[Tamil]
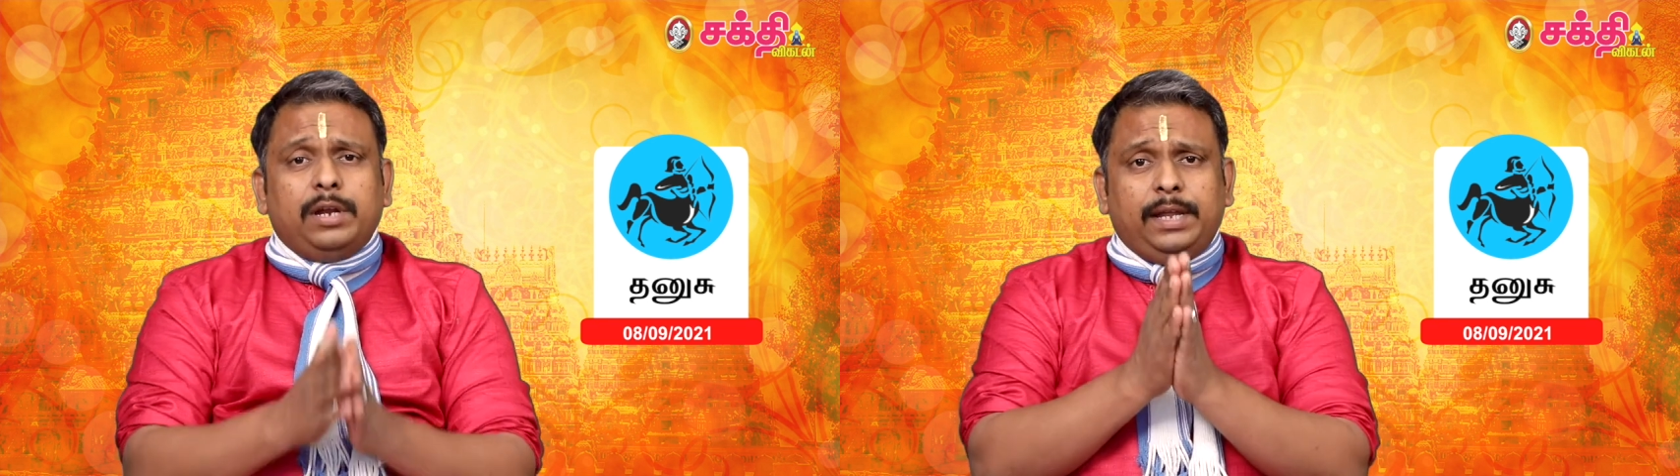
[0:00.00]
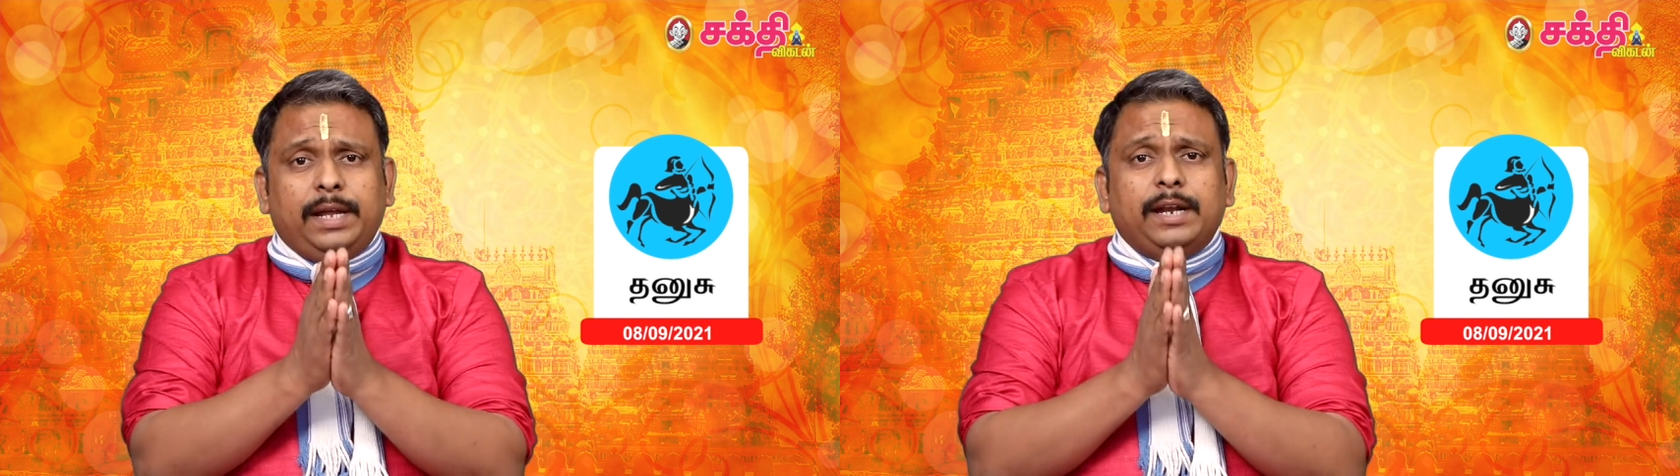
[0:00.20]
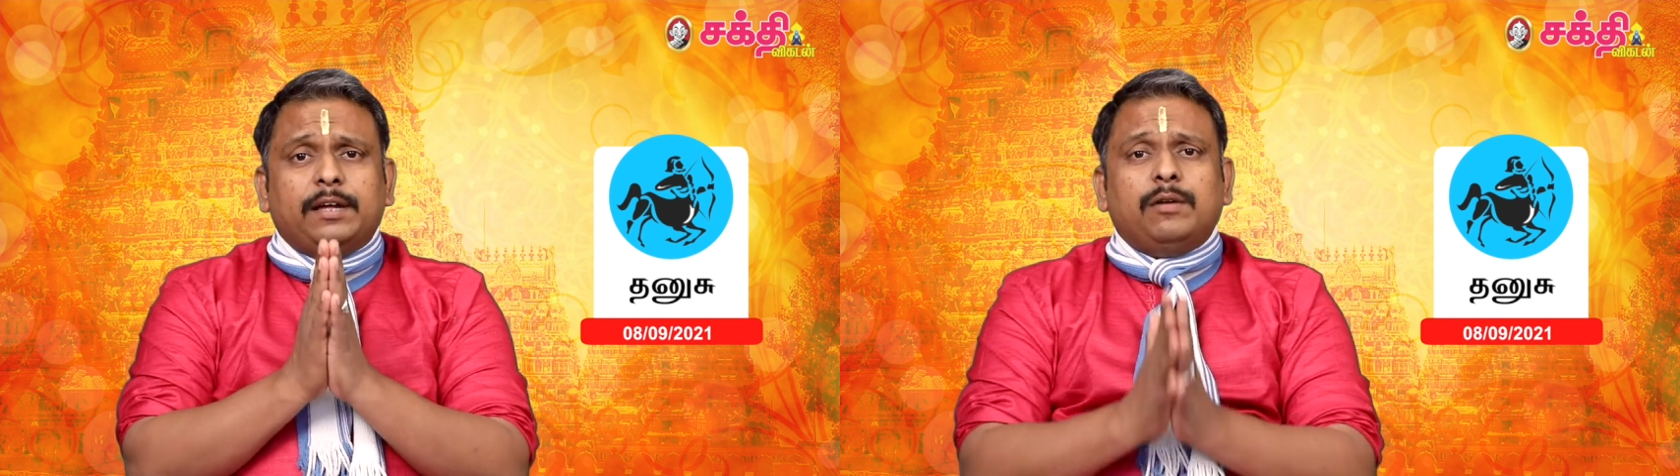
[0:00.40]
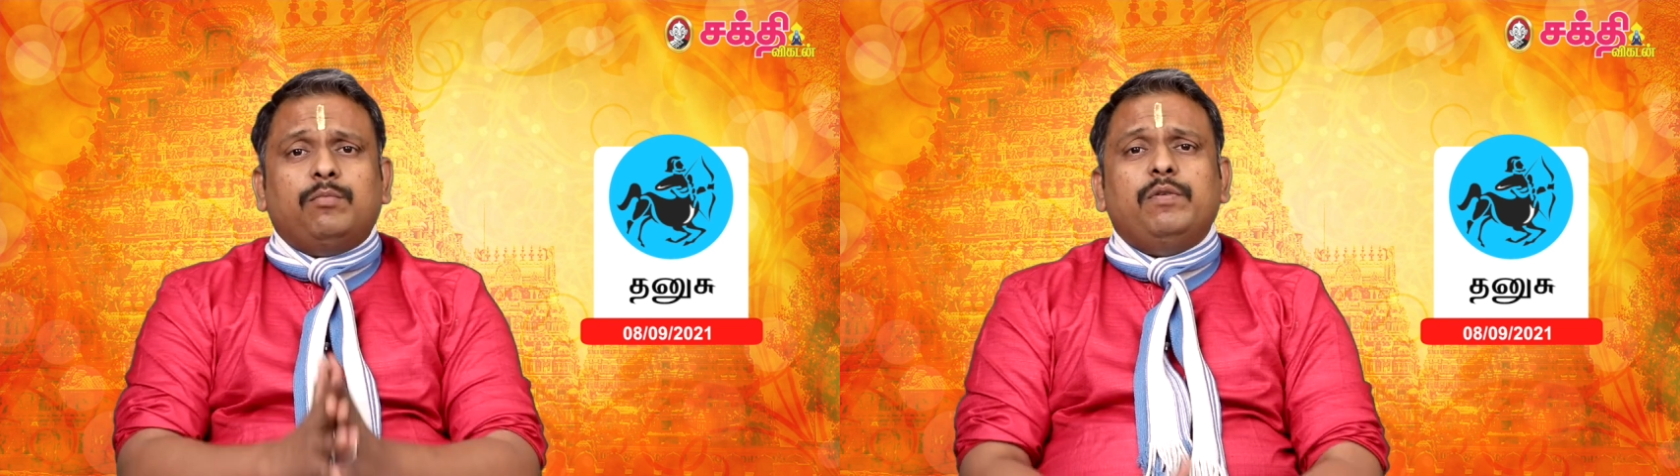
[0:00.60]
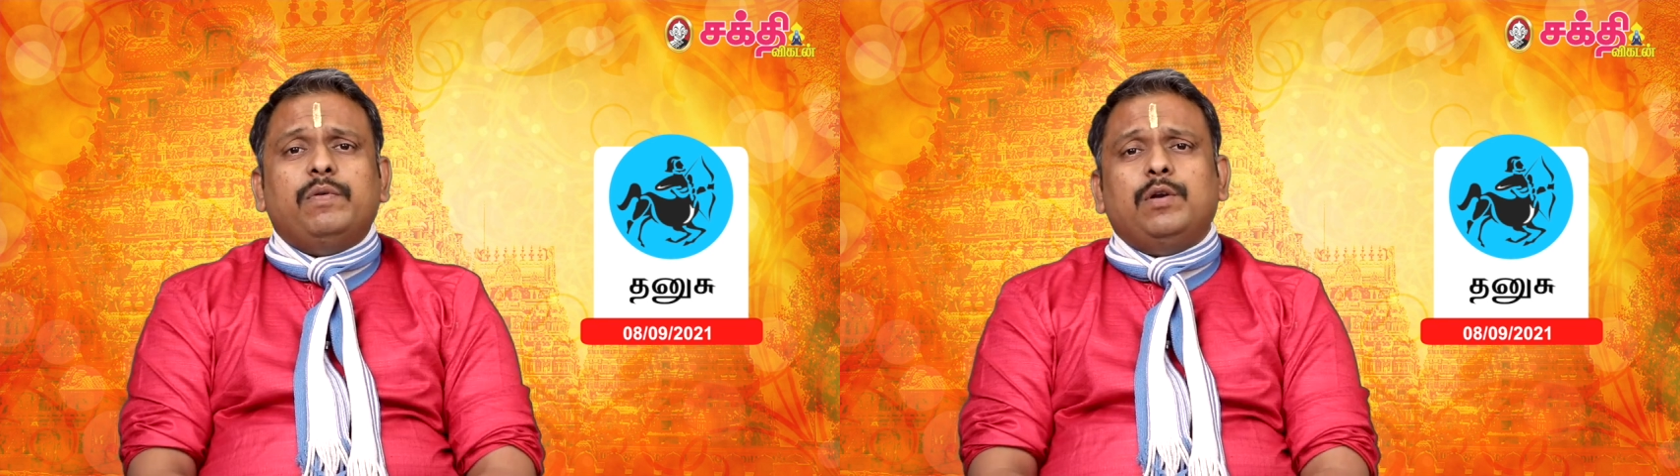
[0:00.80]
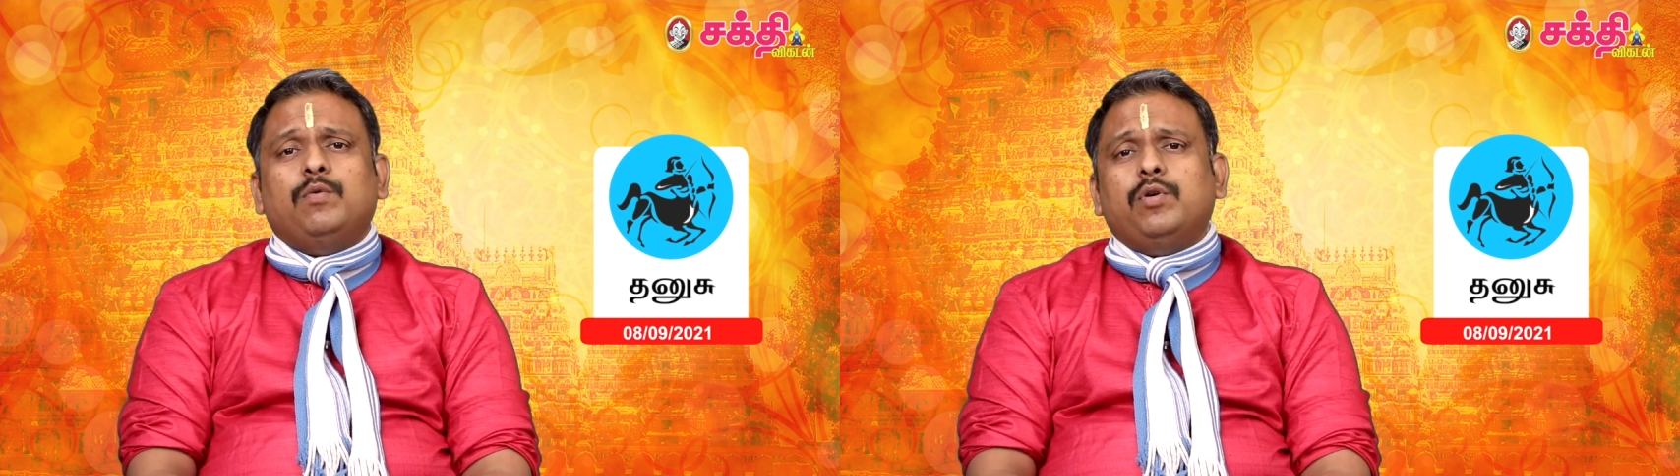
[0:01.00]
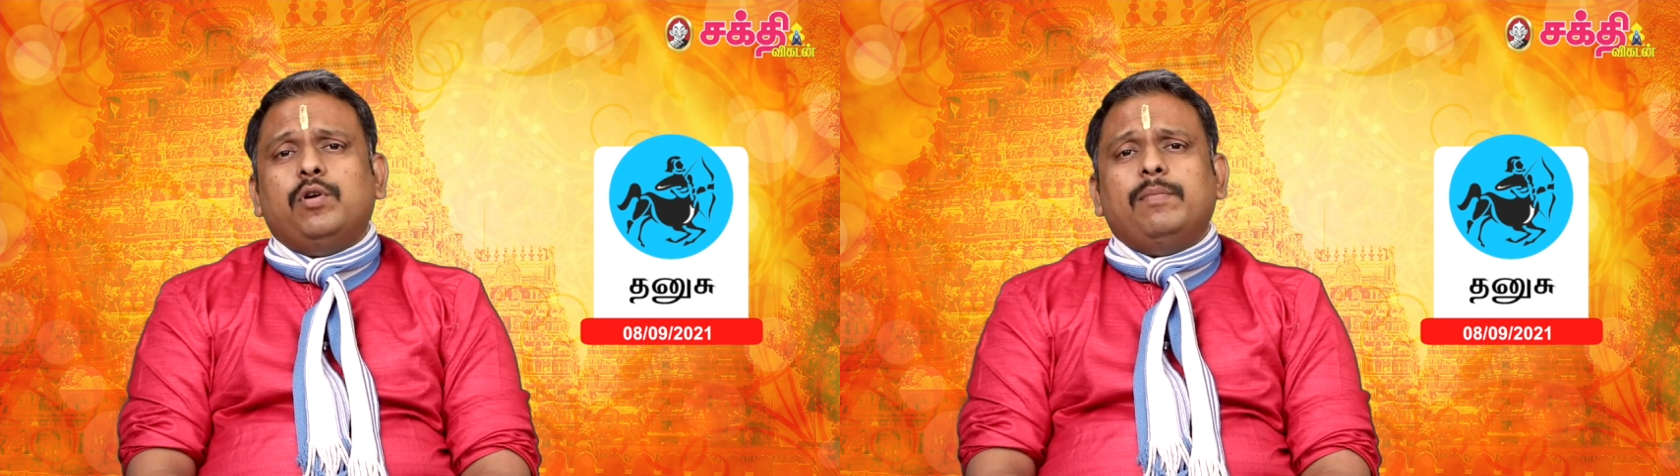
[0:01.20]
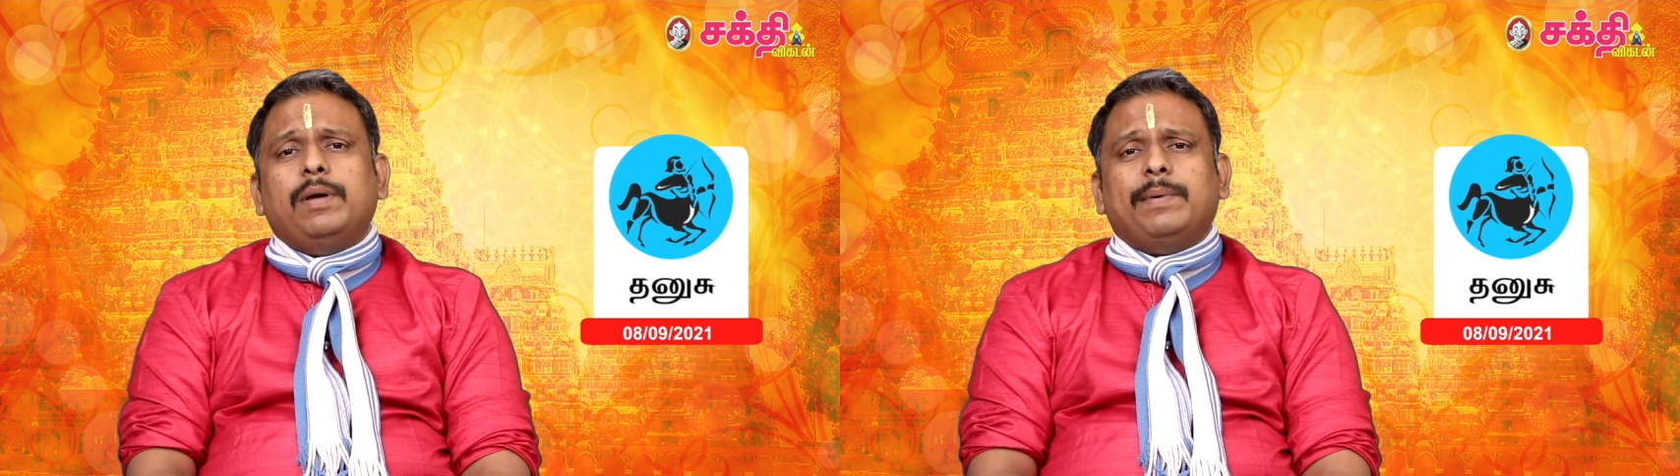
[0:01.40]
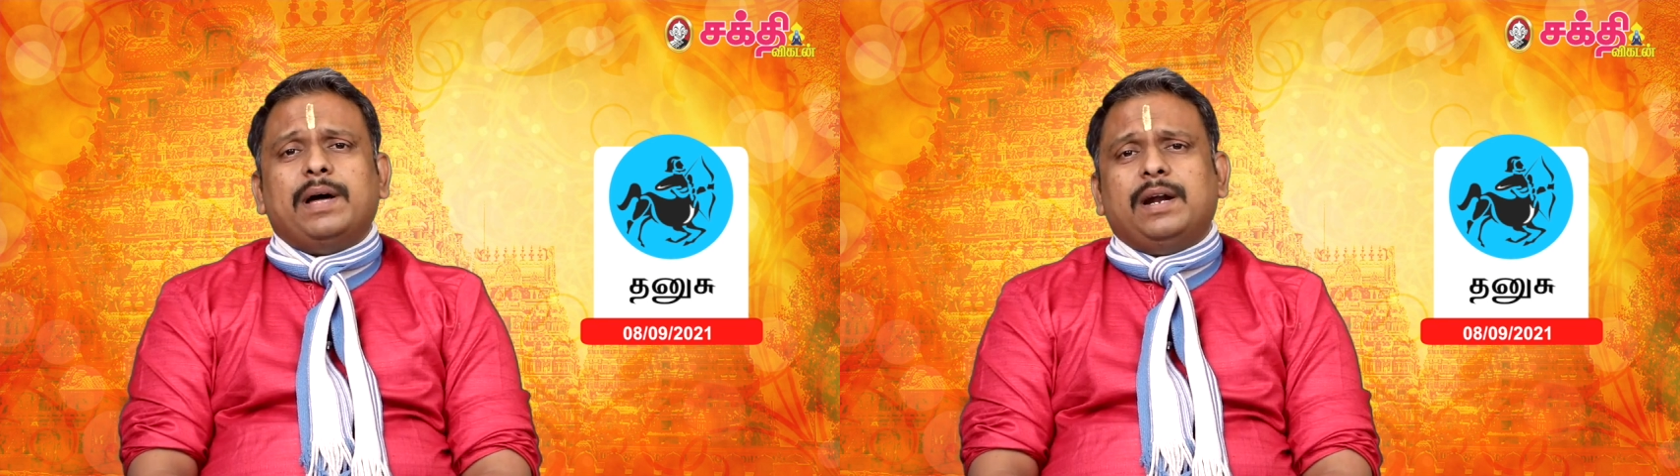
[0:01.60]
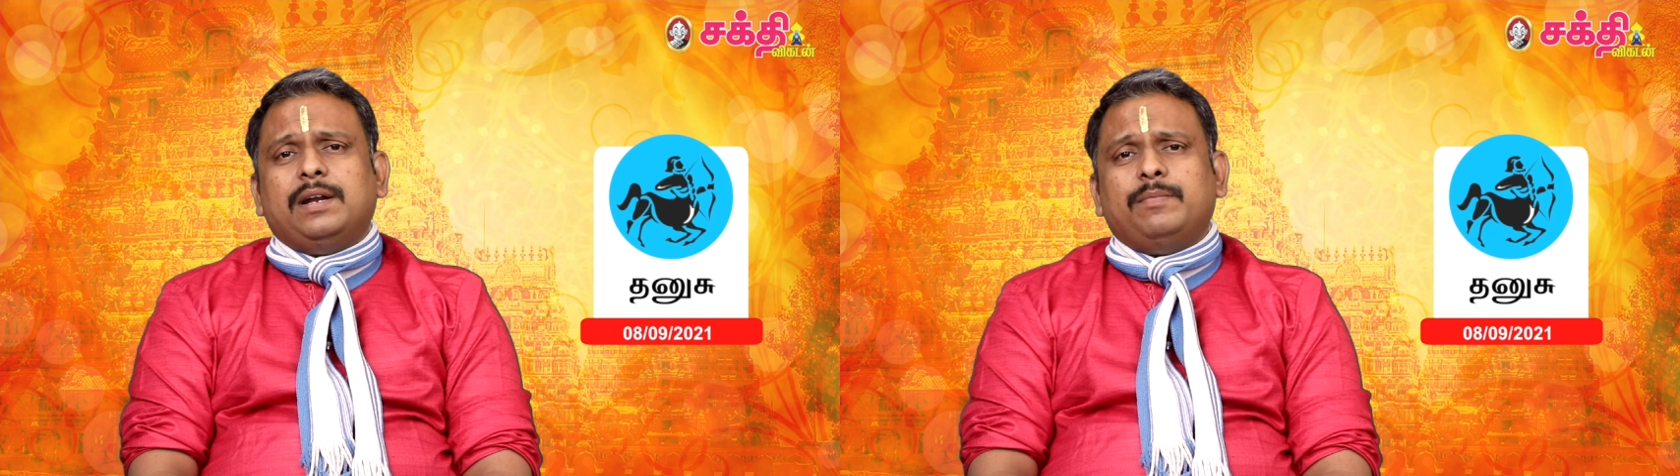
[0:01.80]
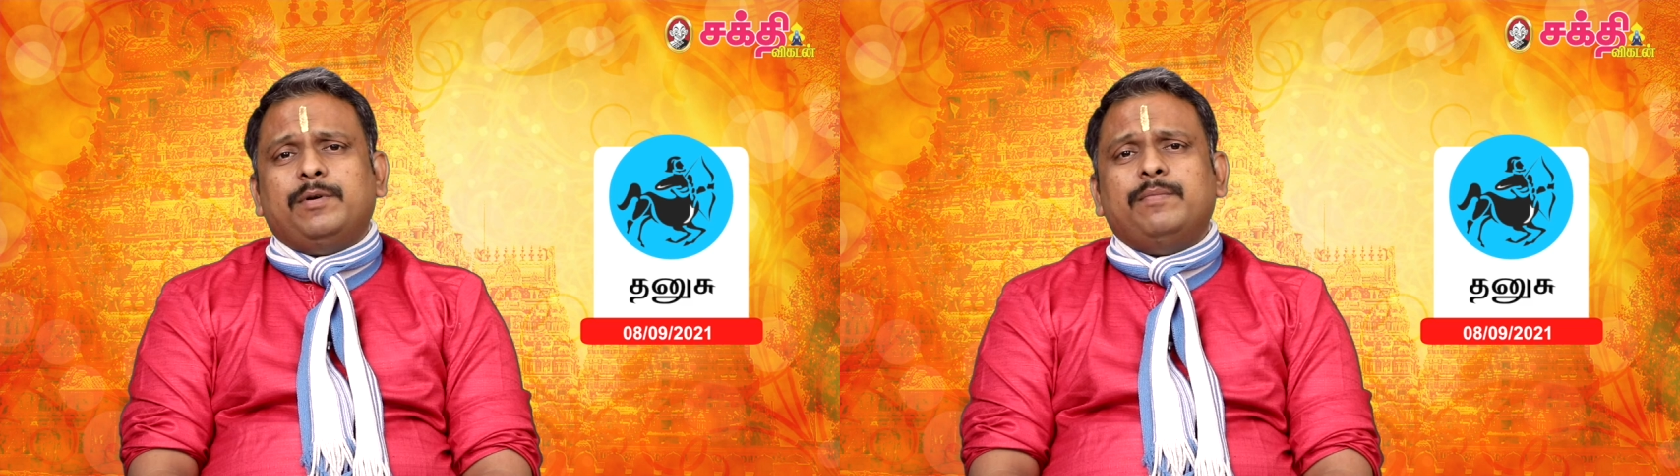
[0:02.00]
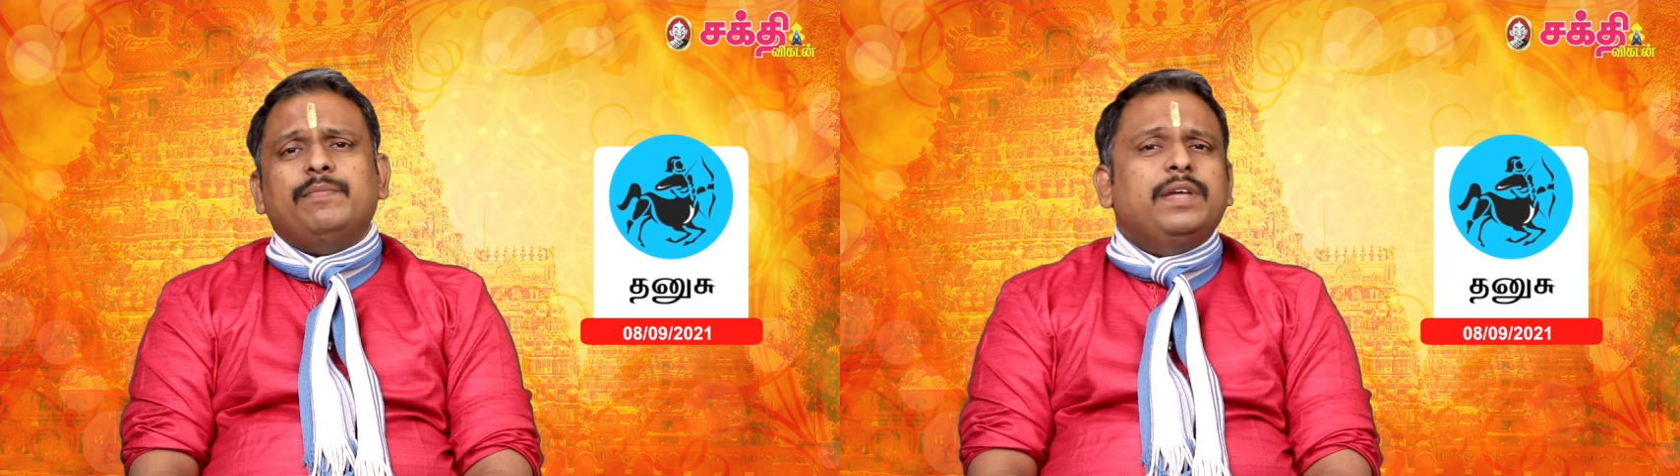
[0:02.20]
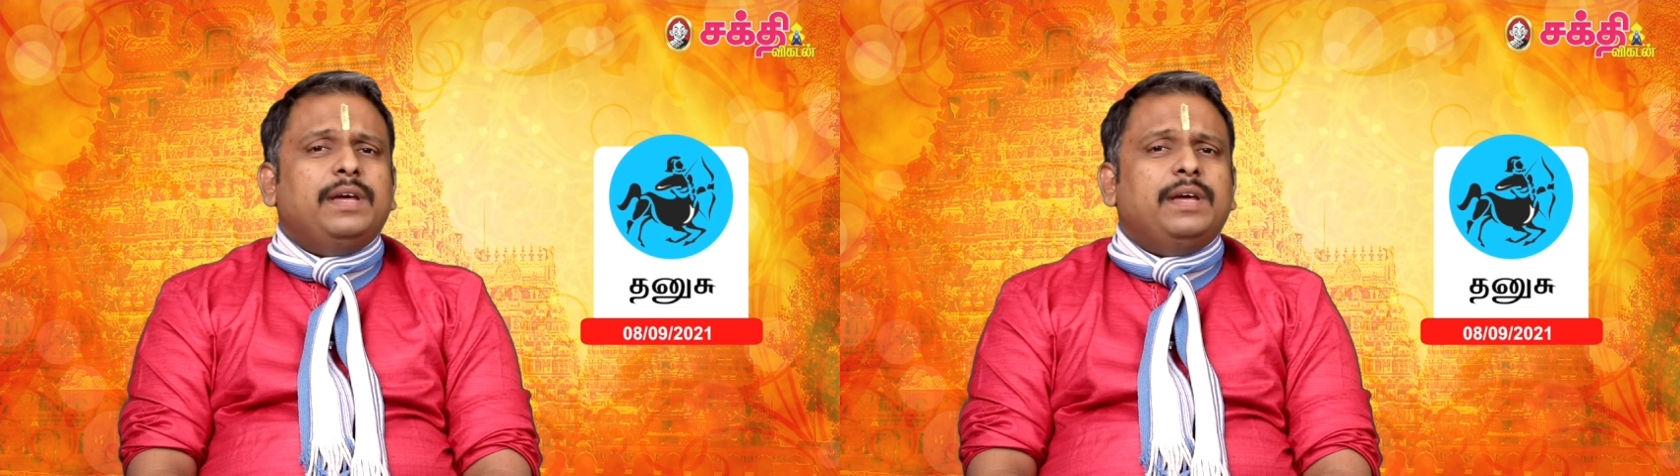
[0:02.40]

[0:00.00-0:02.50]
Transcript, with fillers: நீங்கள் எடுக்கிற முடிவுகள் ஒன்றொன்றுமே பாராட்டப்படும்